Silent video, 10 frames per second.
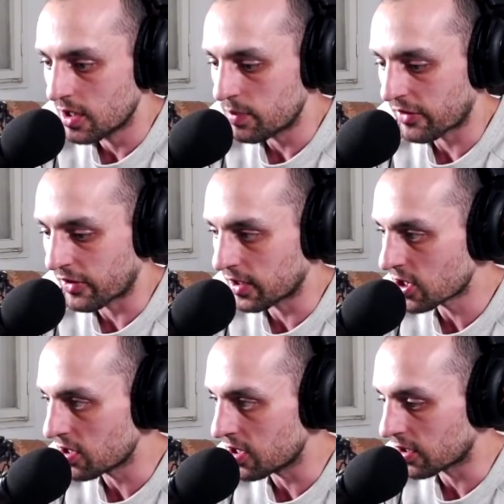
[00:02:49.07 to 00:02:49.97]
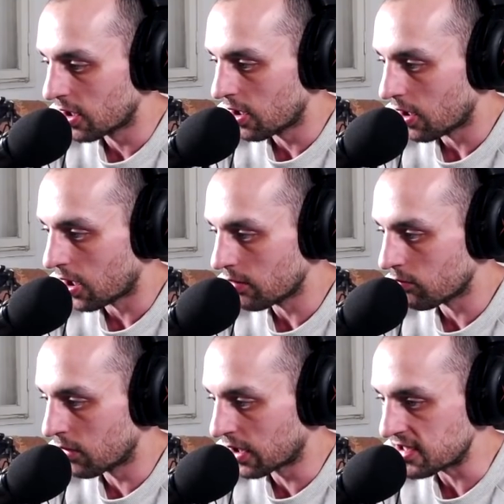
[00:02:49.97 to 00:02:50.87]
Персонажа нет. А
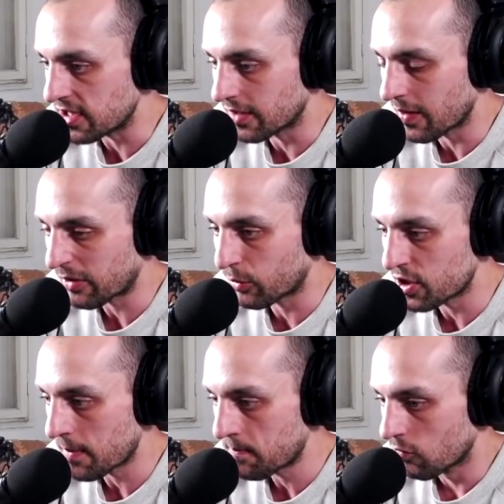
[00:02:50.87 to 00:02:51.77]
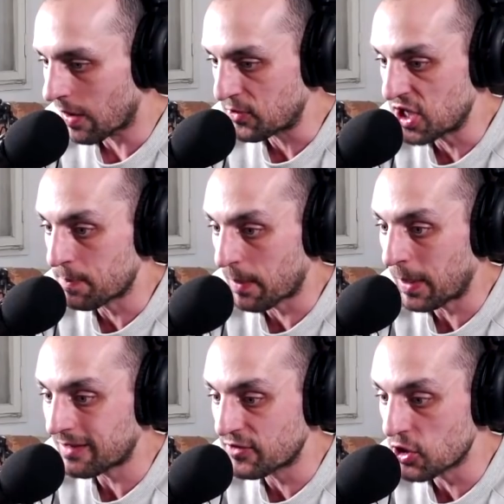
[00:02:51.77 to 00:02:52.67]
магазин давай посмотрим. Вообще
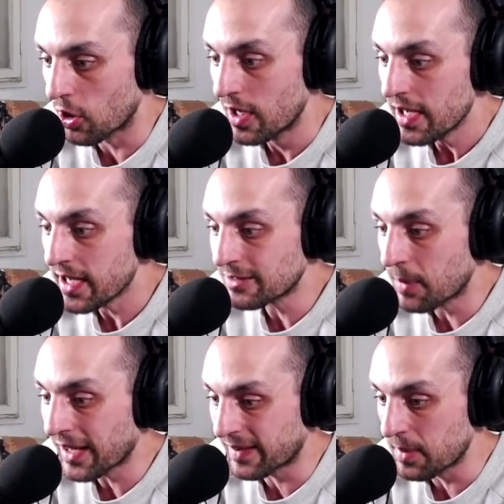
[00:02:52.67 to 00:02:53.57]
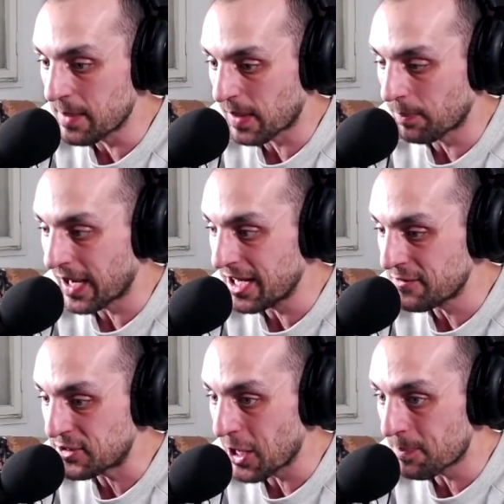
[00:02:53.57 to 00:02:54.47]
пропало все. И алмазы мои пропали, и
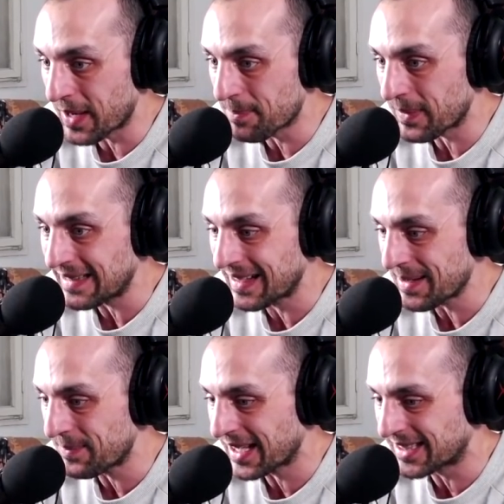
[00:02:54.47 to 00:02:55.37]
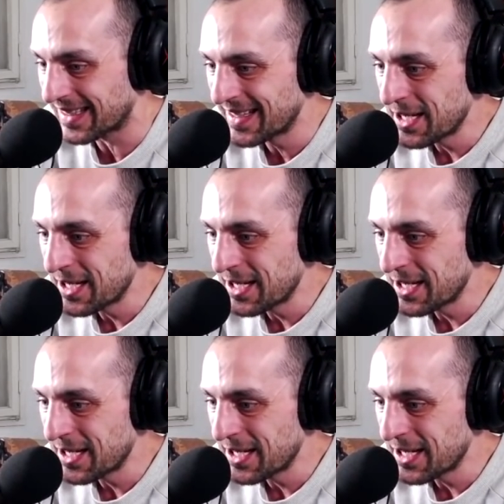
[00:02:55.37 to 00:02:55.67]
все пропало, ребята.